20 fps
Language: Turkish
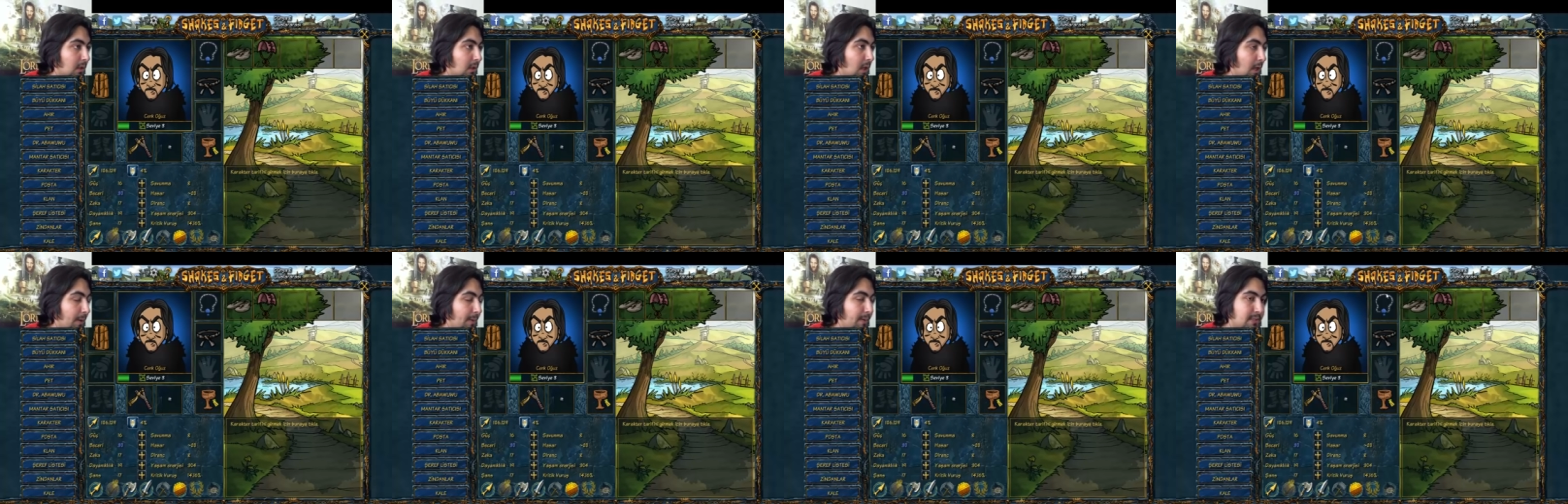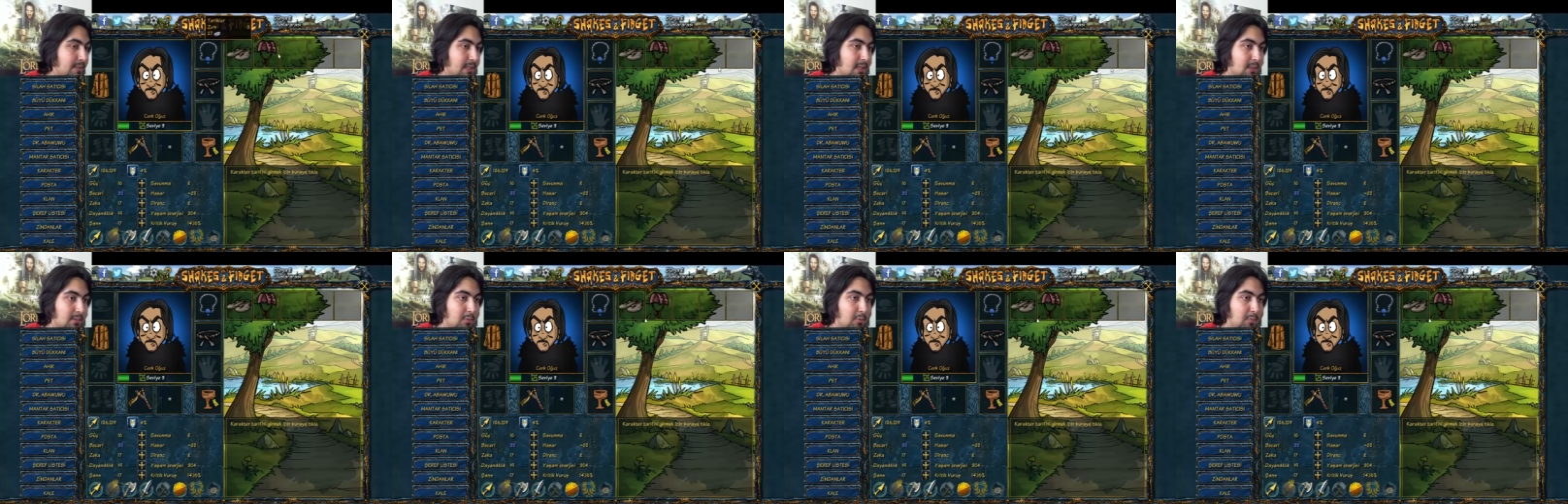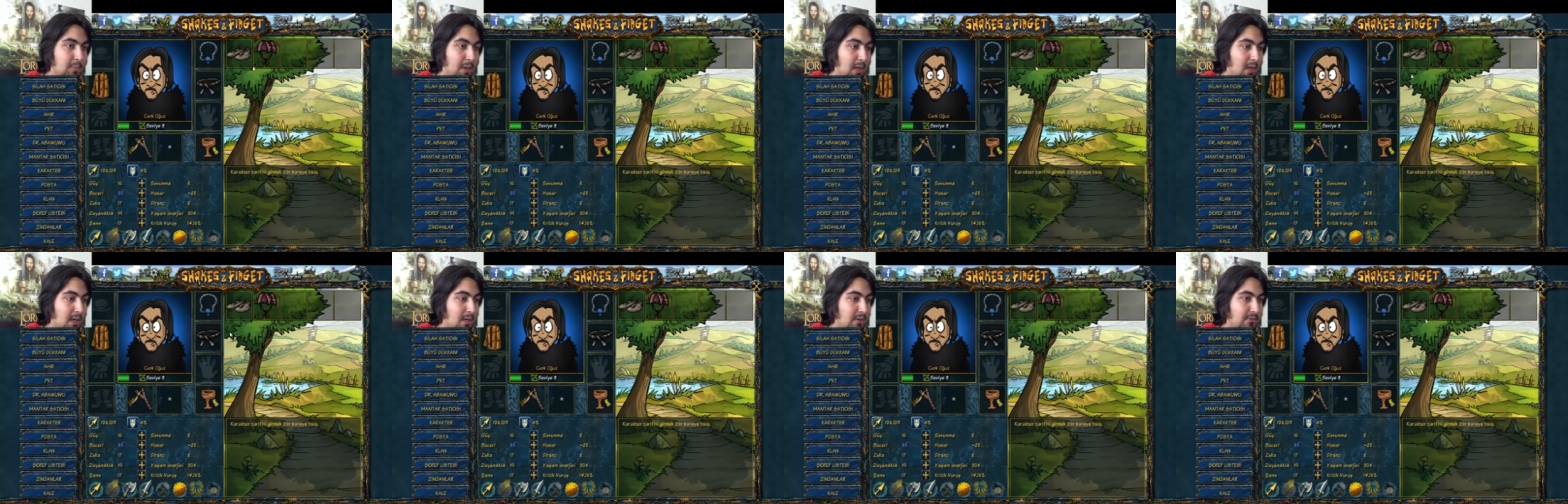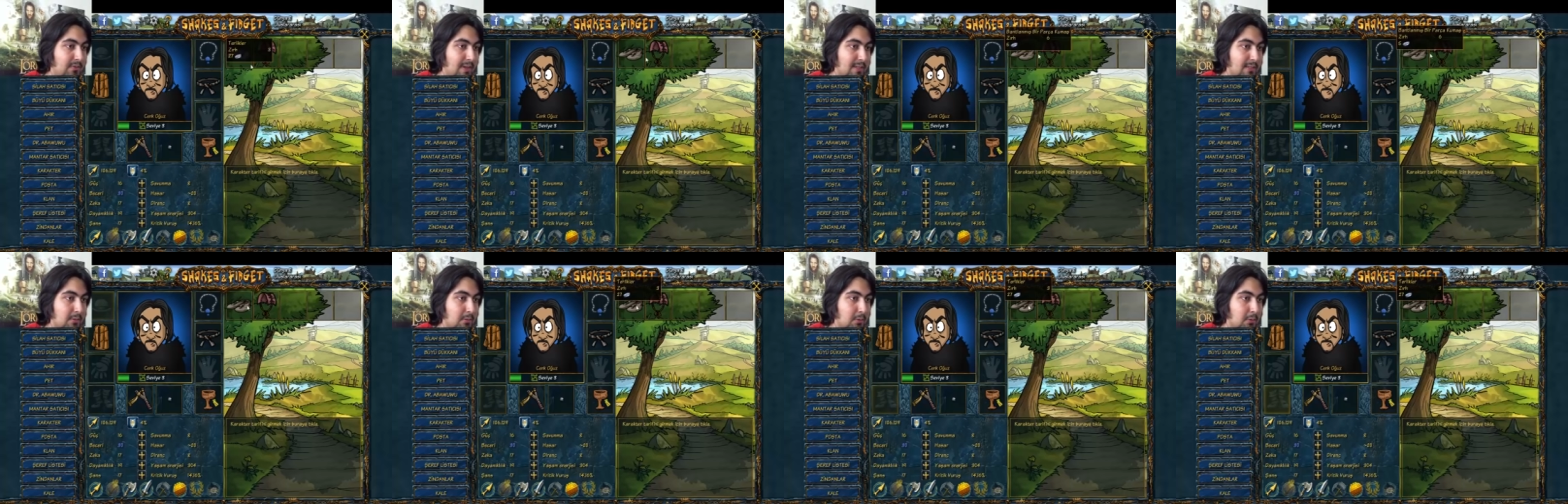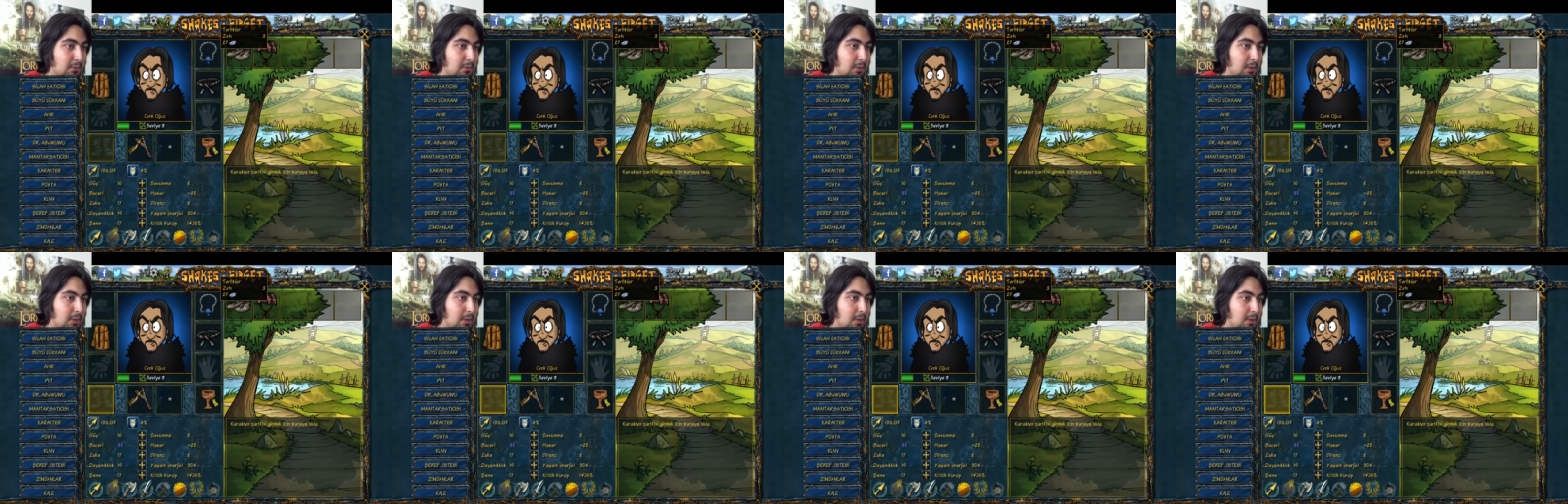Ama sanırım bu bayağı fazla
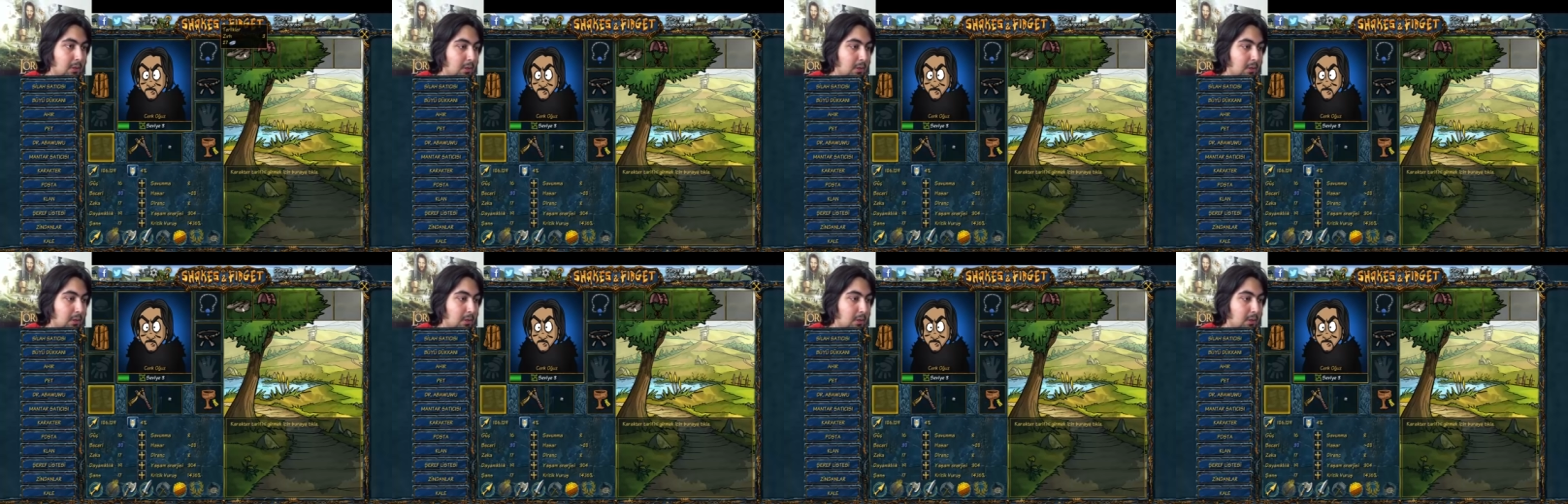oluyor.